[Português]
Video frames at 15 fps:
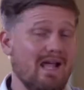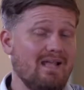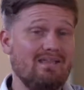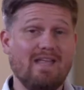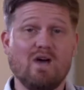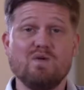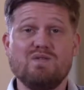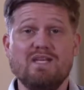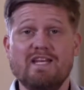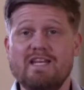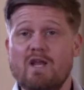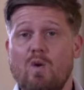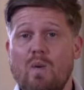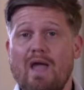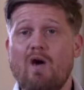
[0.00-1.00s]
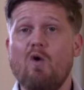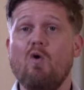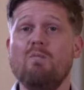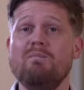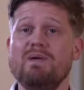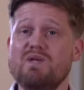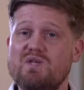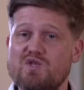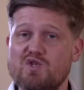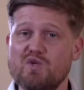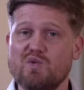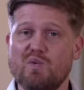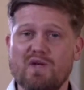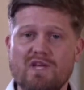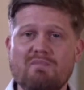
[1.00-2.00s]
Deus ele não é
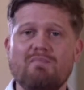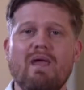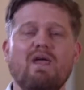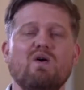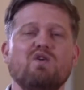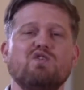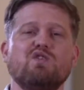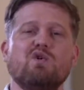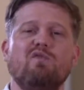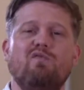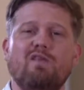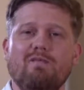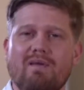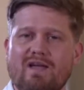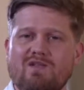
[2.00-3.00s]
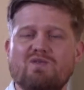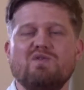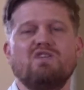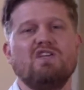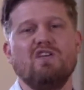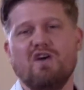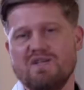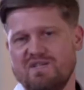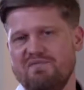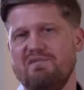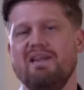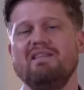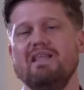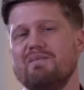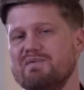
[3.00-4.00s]
omisso em meio aos sofrimentos que nós
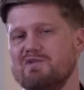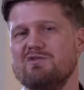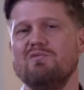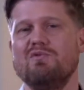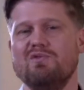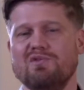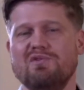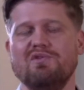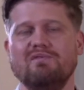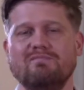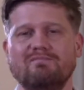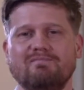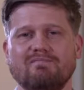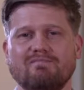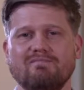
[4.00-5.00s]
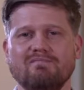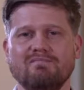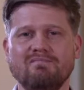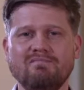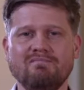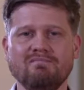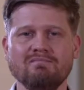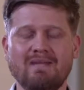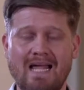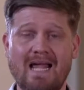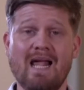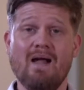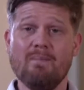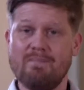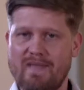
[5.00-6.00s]
enfrentamos no mundo.
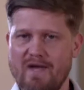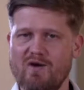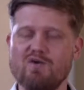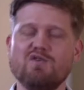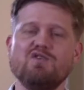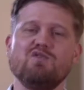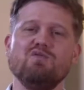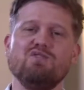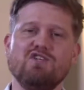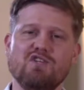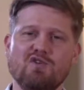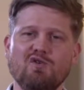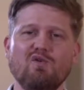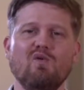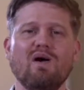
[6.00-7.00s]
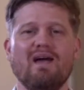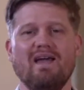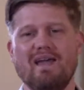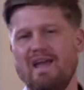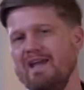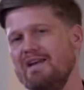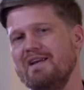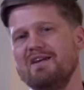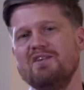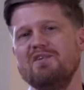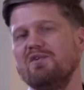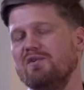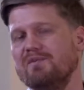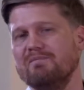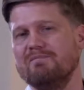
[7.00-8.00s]
Deus continua
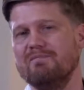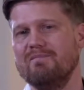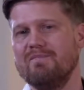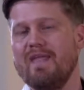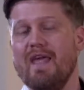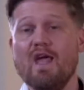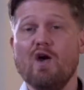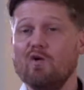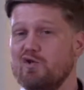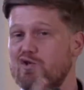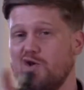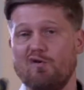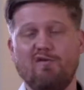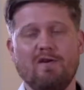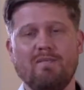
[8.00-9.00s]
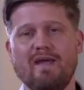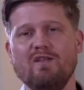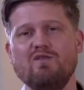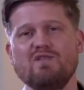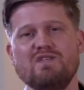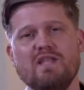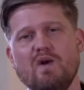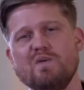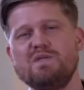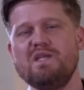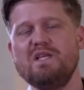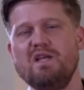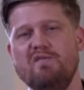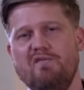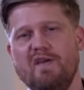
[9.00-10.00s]
reinando. Os sofrimentos não
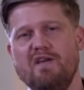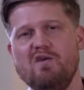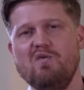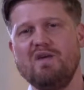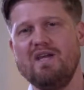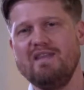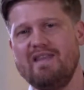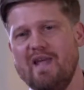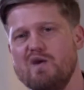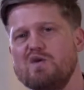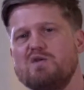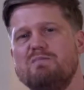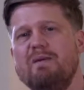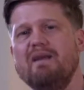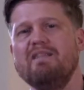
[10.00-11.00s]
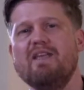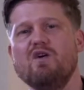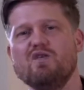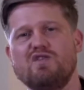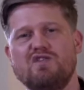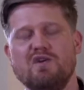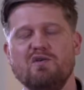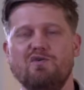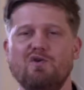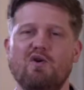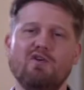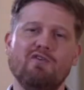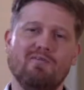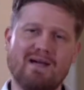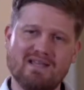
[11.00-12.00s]
significam que Deus perdeu o seu
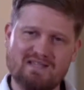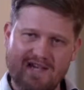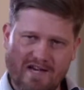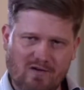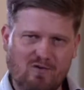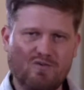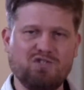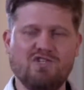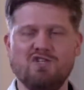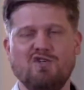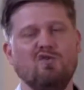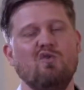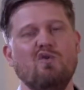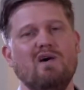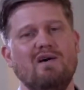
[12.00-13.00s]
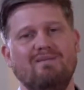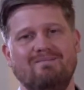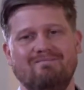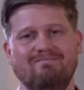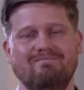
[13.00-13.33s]
trono, mas ele continua